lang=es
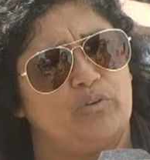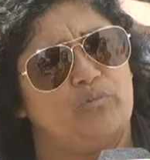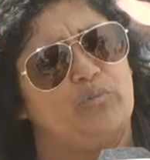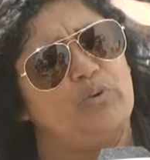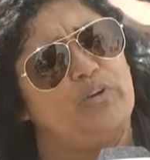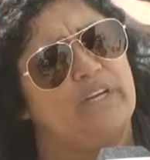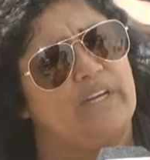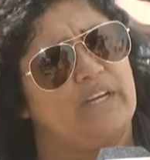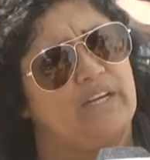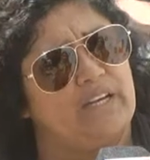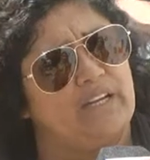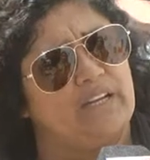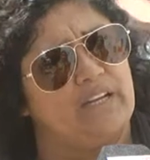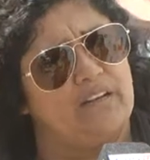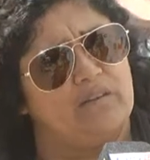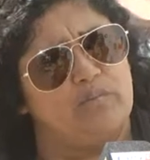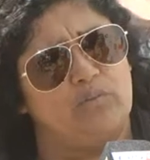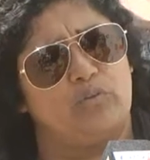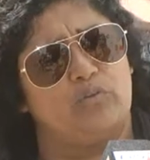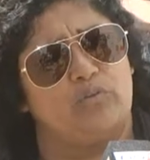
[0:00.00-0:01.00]
podemos
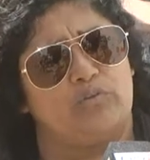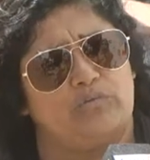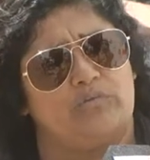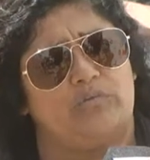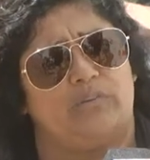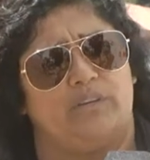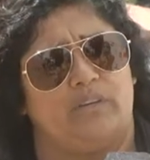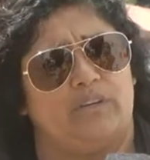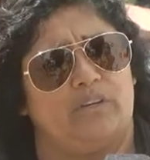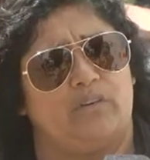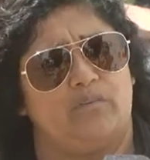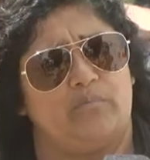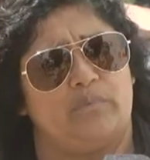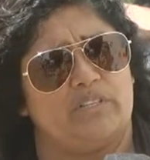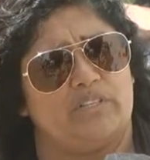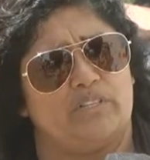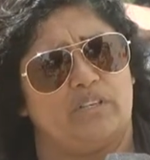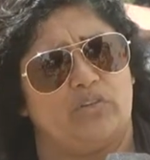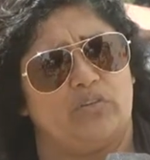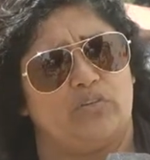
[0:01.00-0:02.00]
quejar, hemos eh,
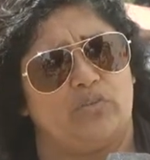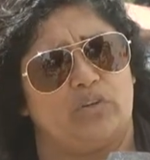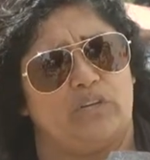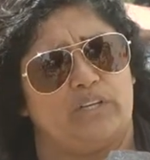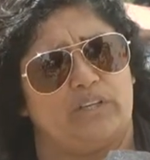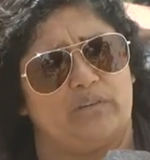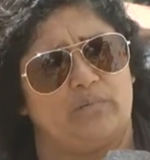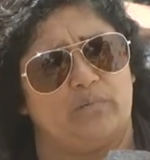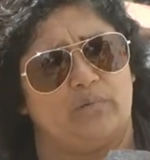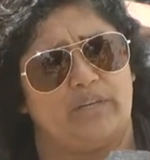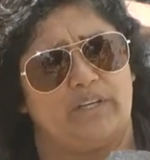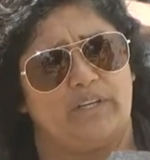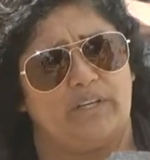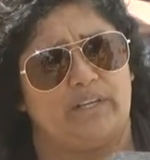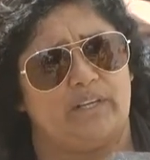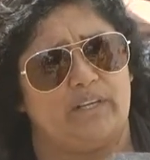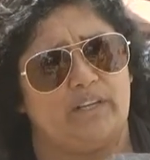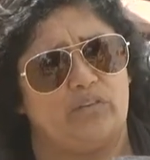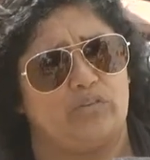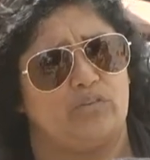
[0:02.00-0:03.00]
comenzado la
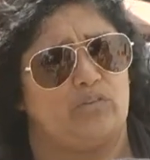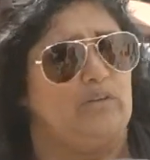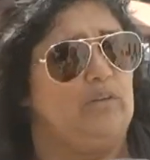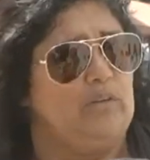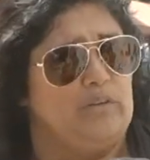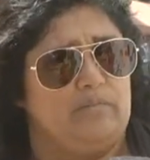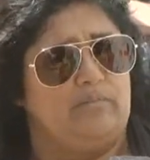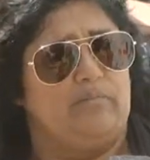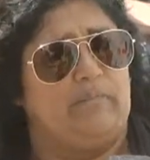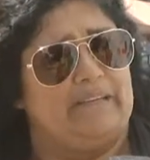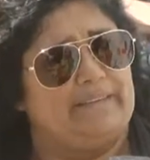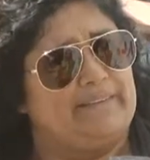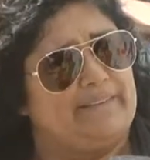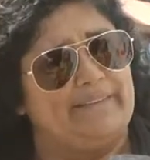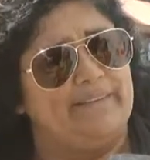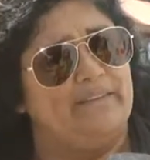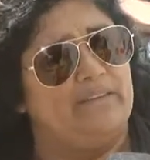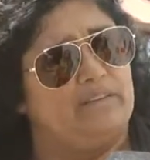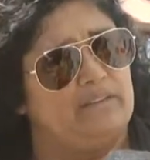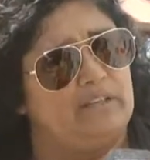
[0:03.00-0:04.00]
temporada de enero
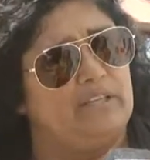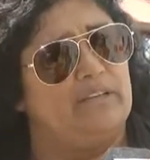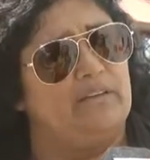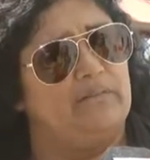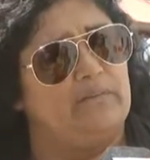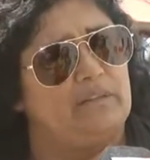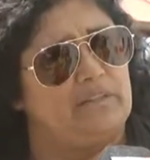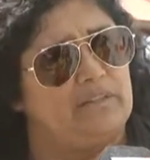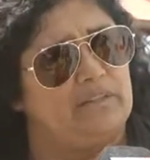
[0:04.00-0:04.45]
bastante bien,